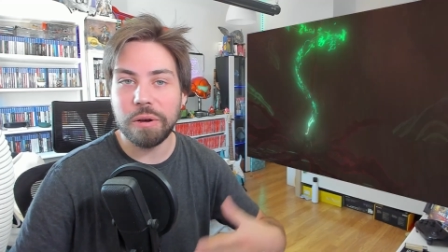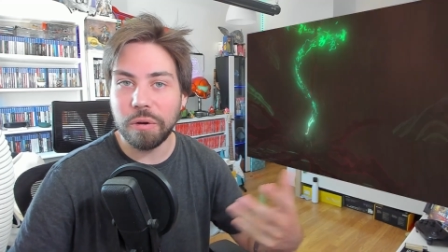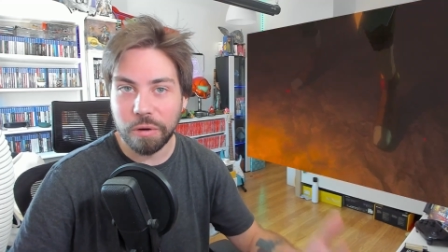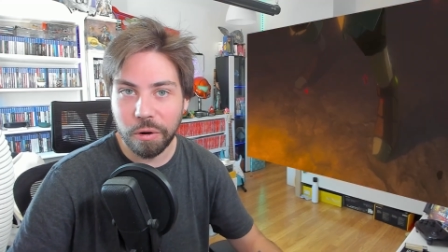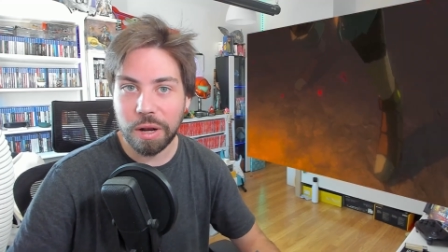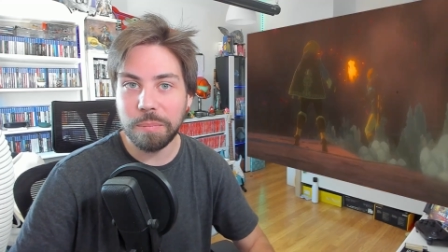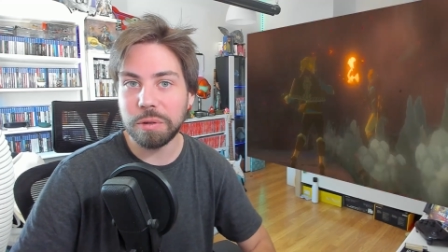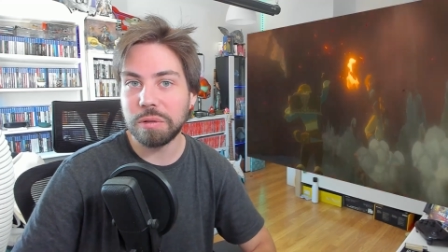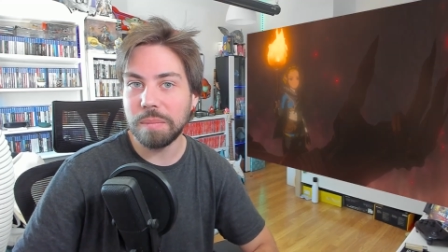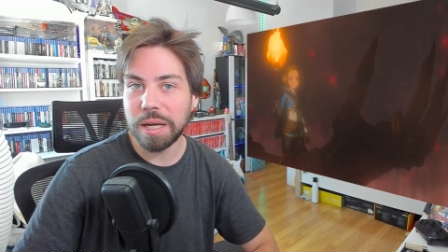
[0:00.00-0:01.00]
No, no le han
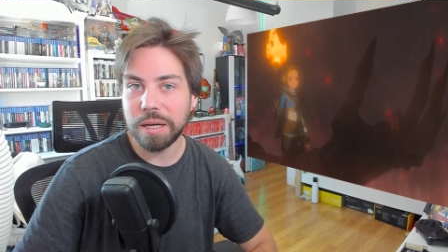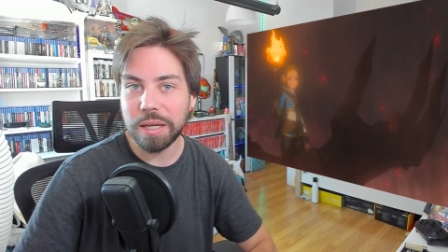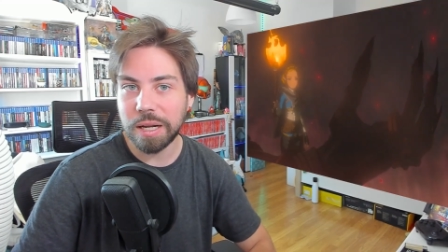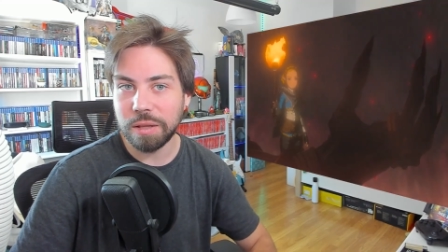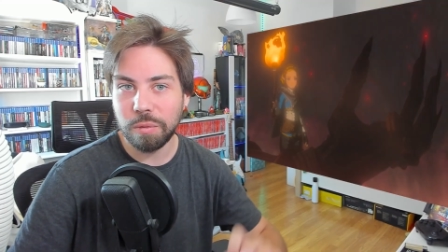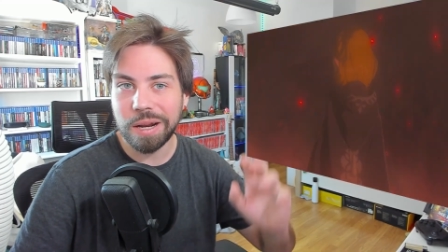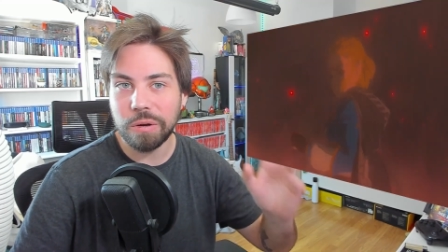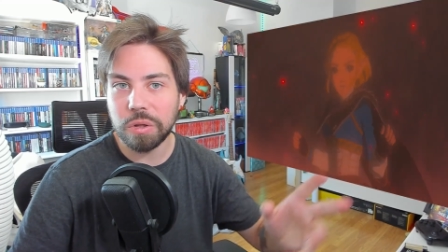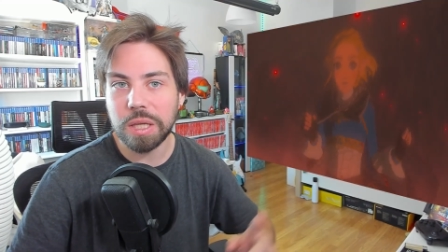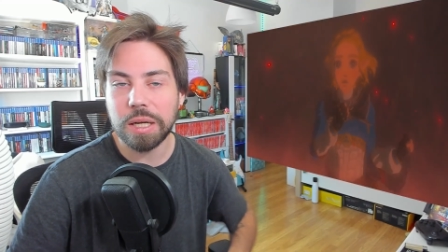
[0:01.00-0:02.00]
puesto imagen ni carátula,
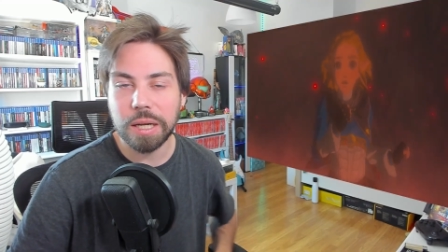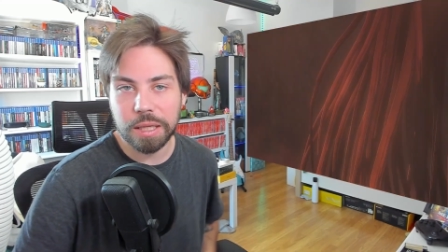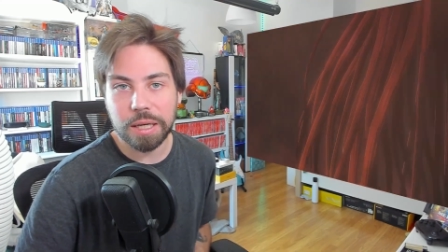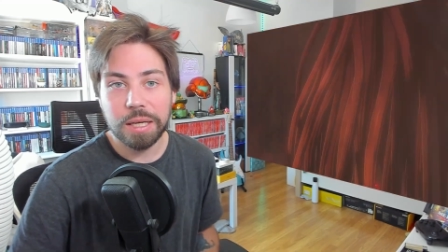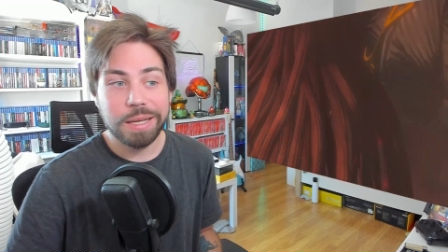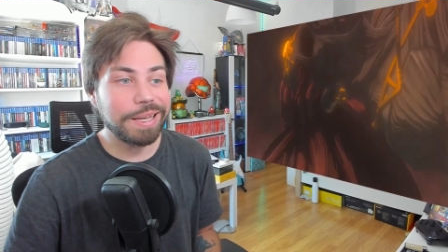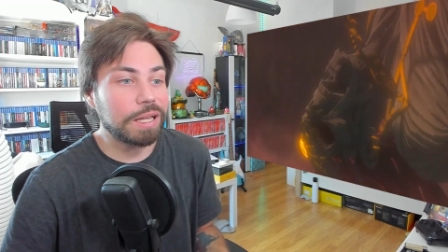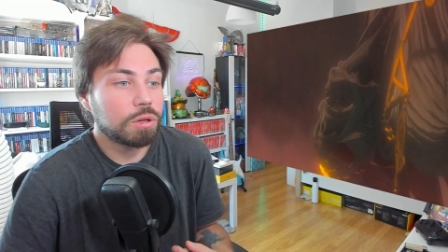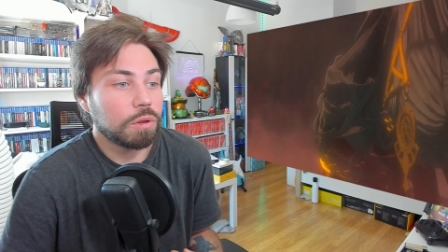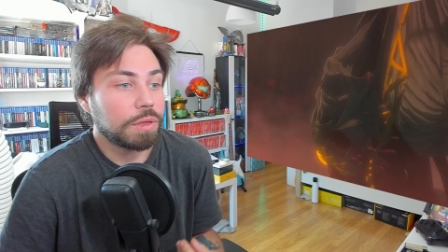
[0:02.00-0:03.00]
no tiene nada. Y
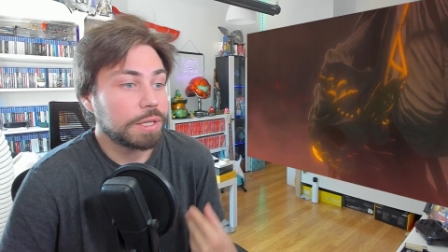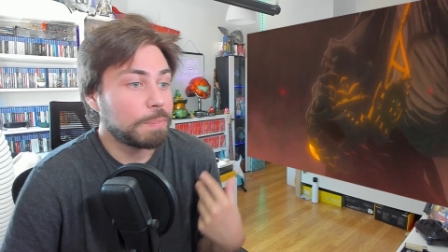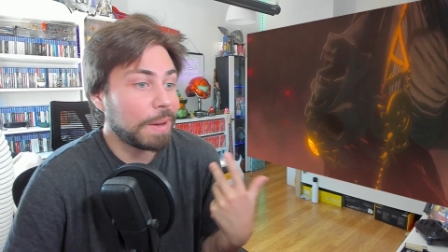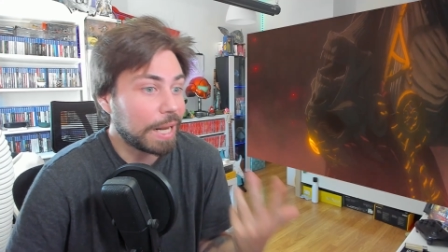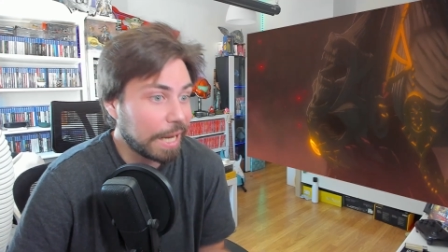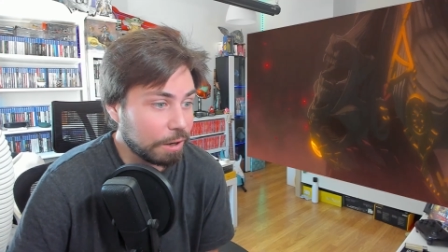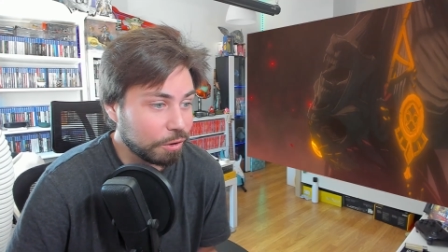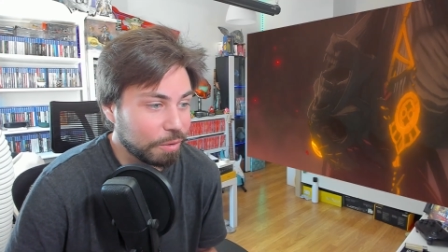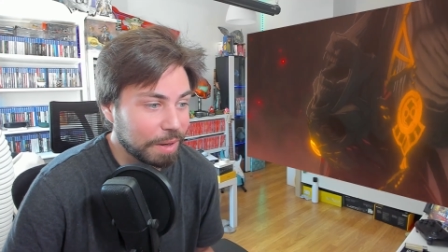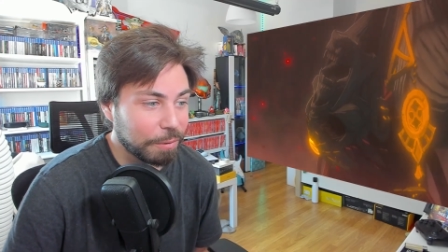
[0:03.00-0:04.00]
entonces, ¿para qué
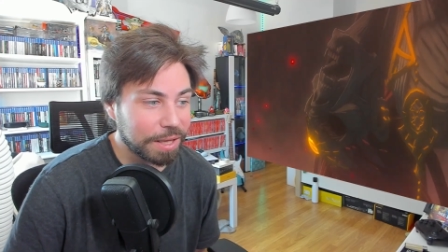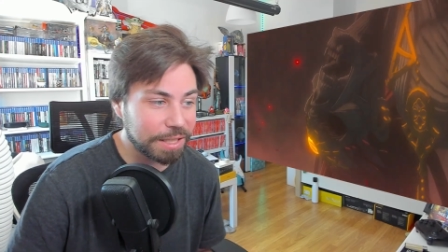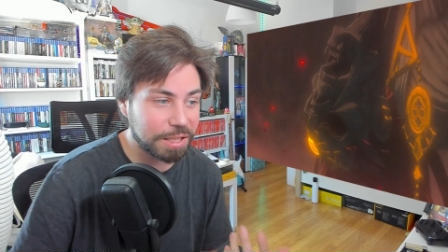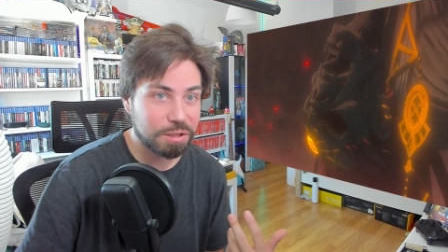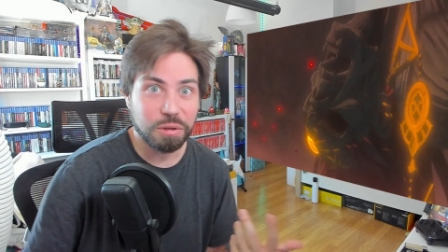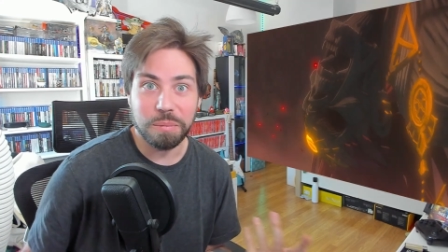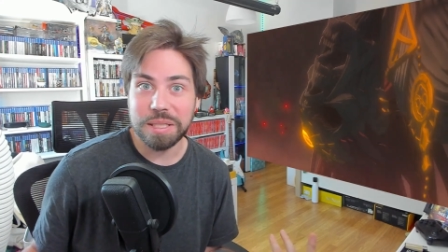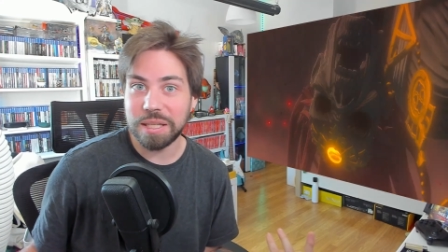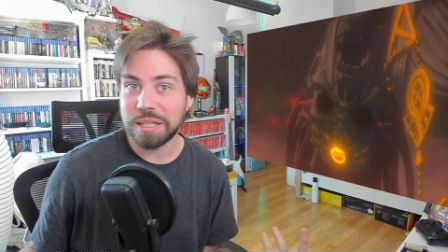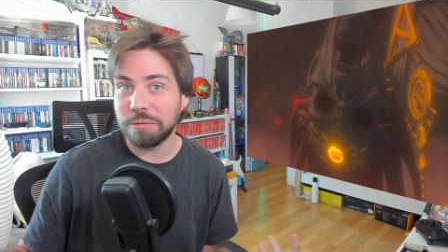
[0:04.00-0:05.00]
coño me cuentas esto? ¿Me
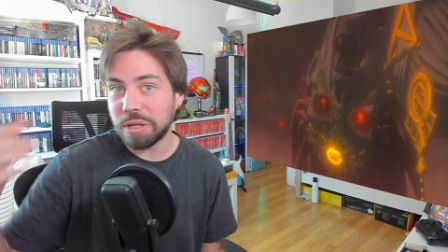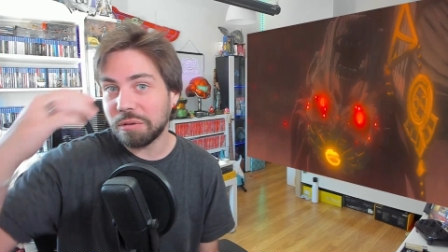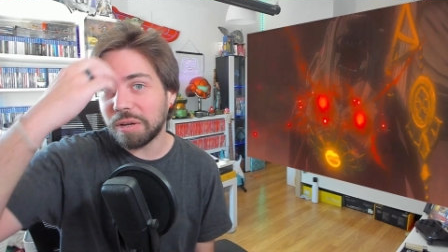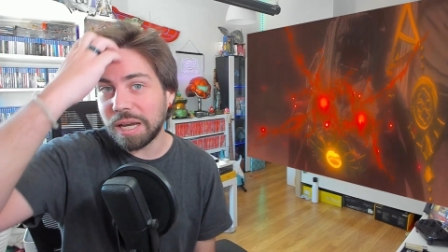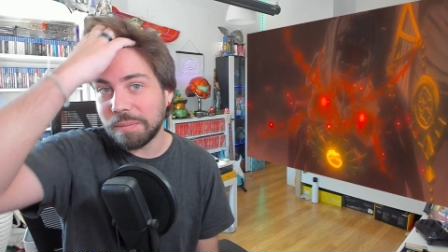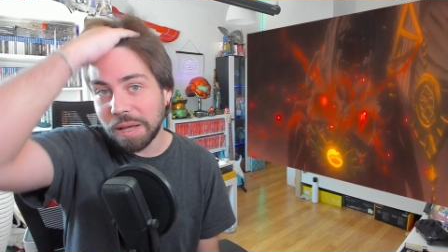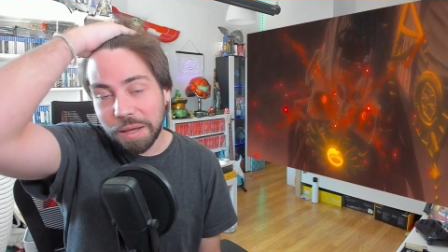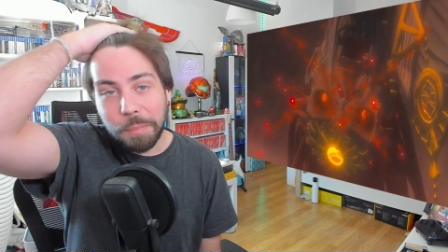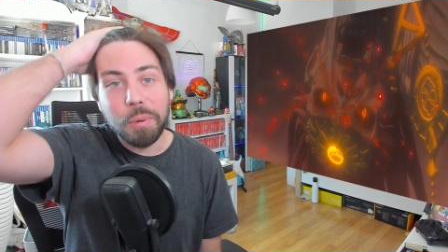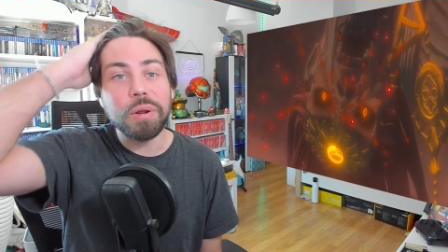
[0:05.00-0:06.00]
estás causando hype
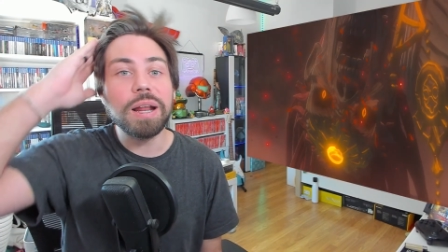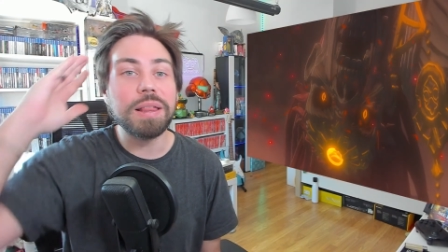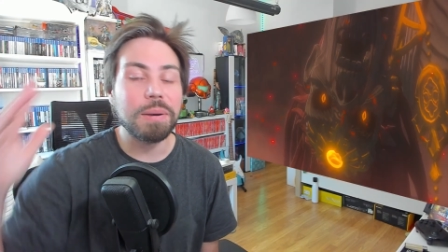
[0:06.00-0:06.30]
por nada?